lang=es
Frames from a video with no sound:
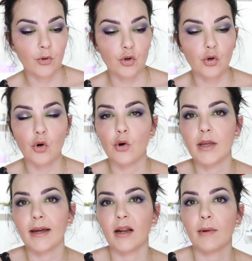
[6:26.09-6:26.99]
yo
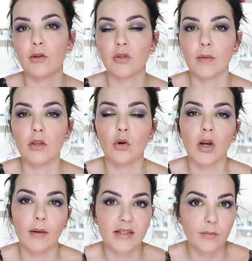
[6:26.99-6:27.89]
hoy he grabado este vídeo con
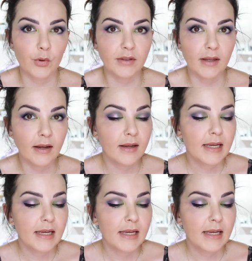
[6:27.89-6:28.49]
la base puesta,